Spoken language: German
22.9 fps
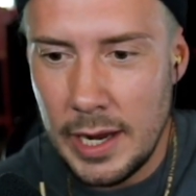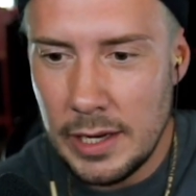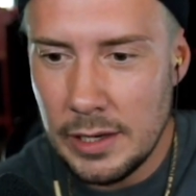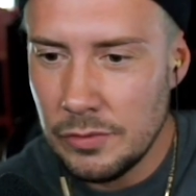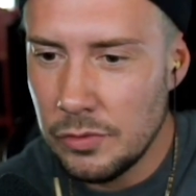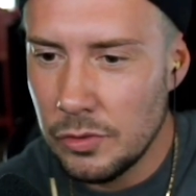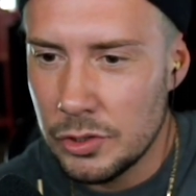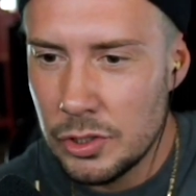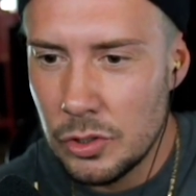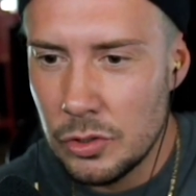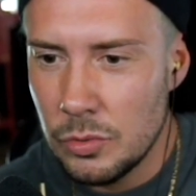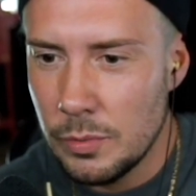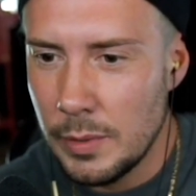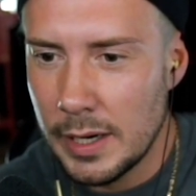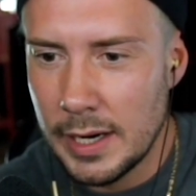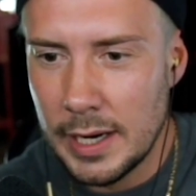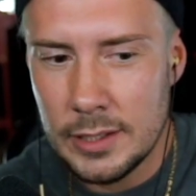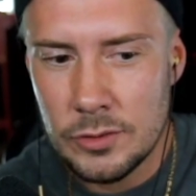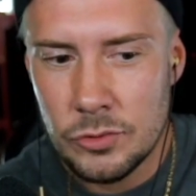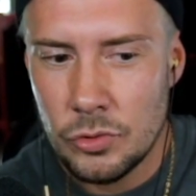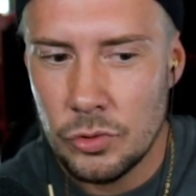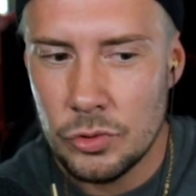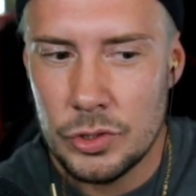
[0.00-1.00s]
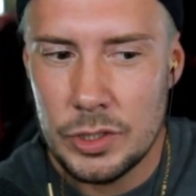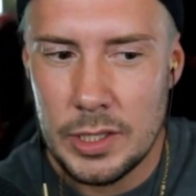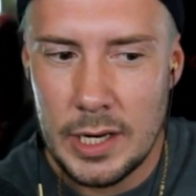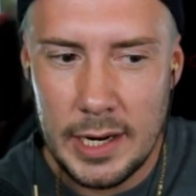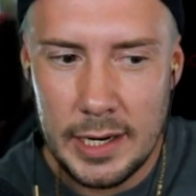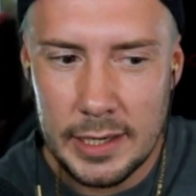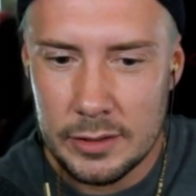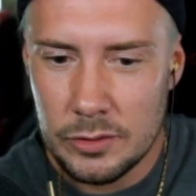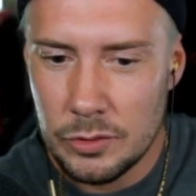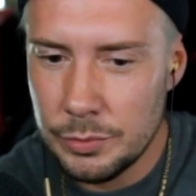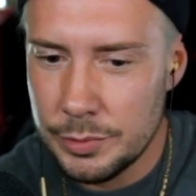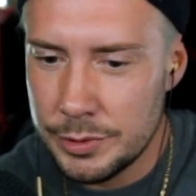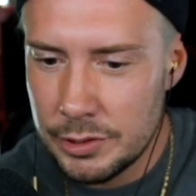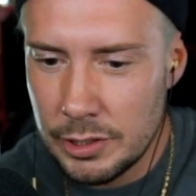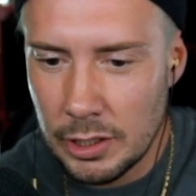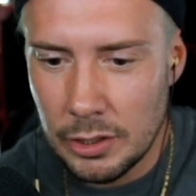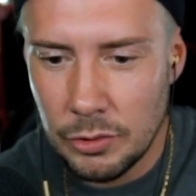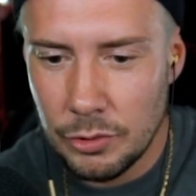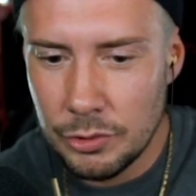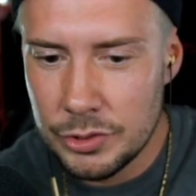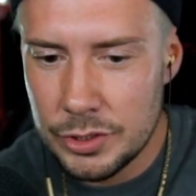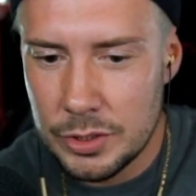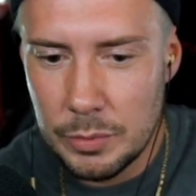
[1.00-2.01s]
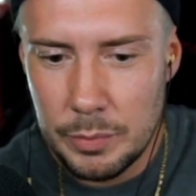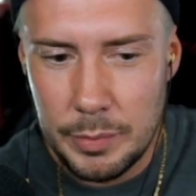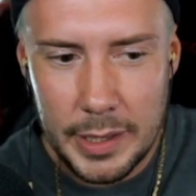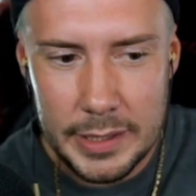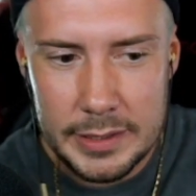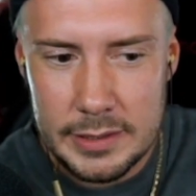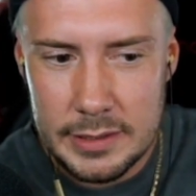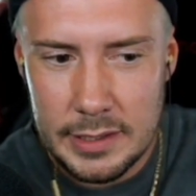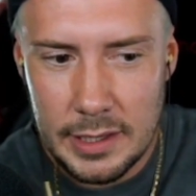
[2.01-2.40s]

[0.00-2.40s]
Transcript: ich wollte dir nur mal ganz kurz sagen, du bist der größte ba